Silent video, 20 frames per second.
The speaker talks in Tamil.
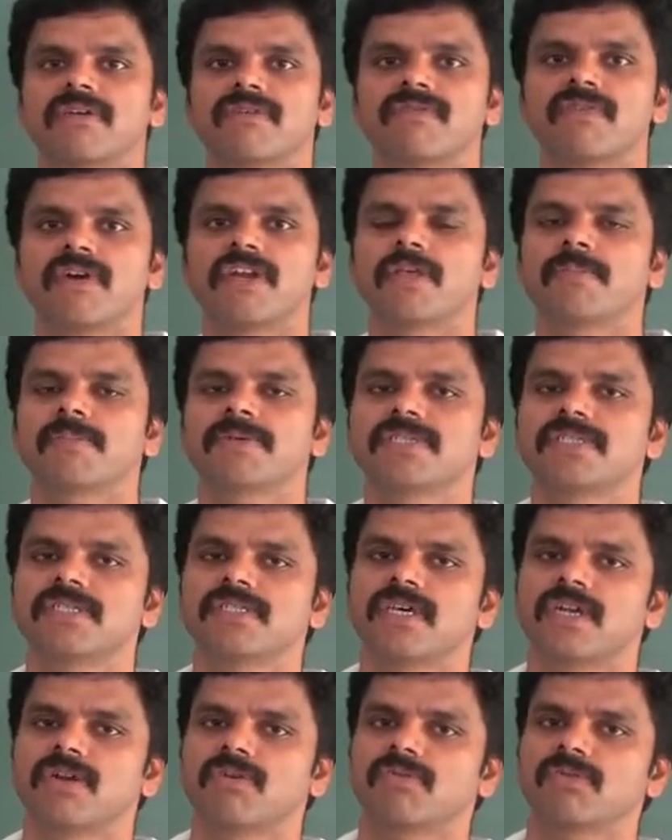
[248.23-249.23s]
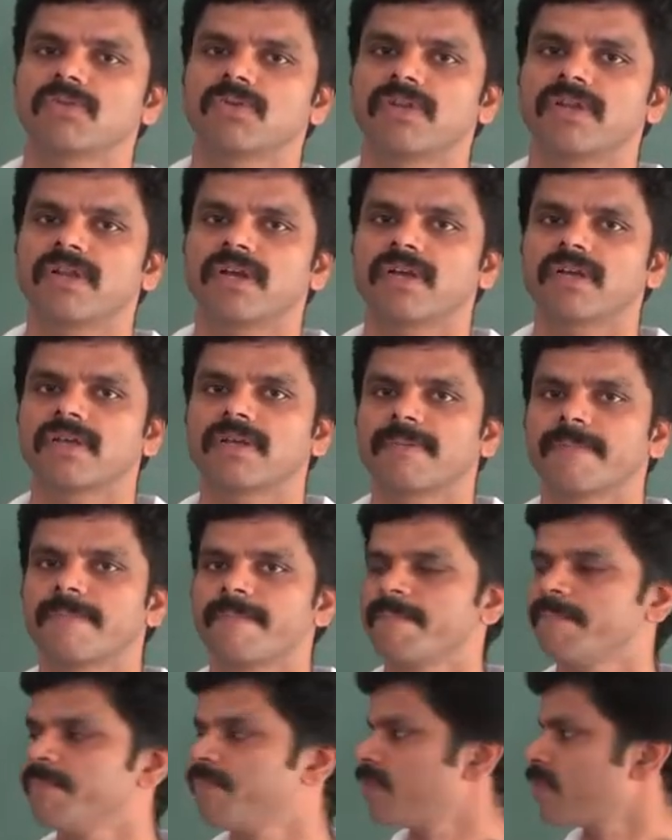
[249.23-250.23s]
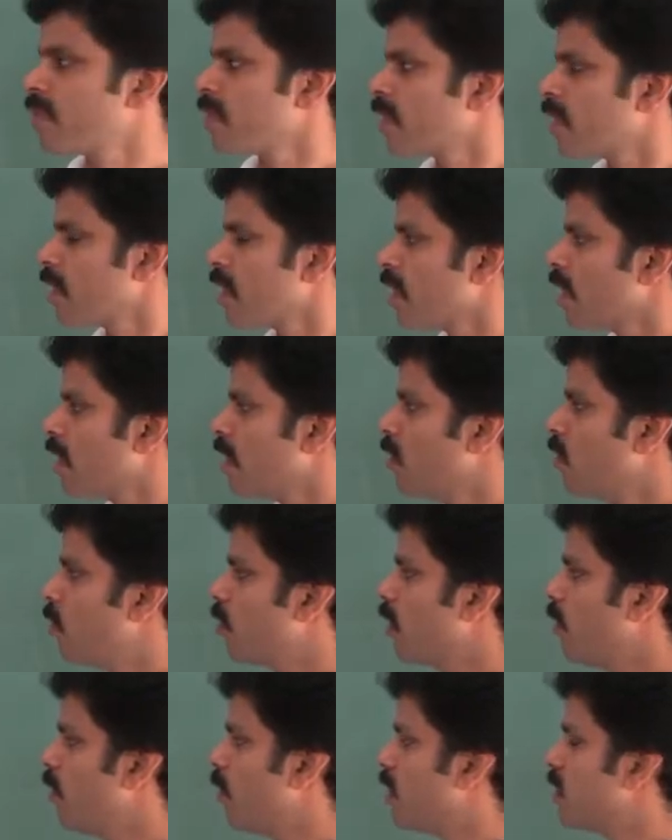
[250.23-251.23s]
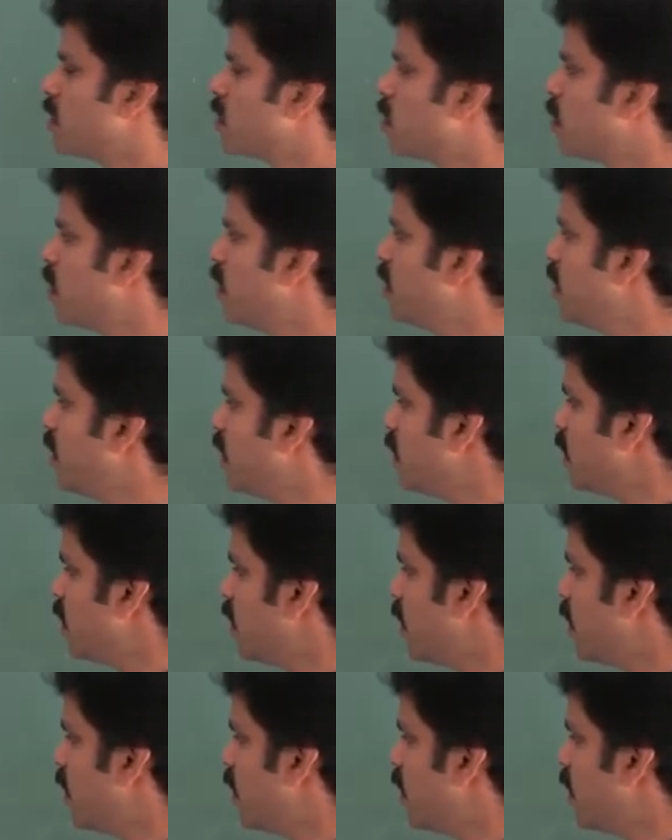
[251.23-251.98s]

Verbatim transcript: ஃபார்ட்டி பர்சன்டேஜாக இருக்கணும்னு சொல்லியிருக்காங்க ஓகேவா ஸோ இதுலேருந்து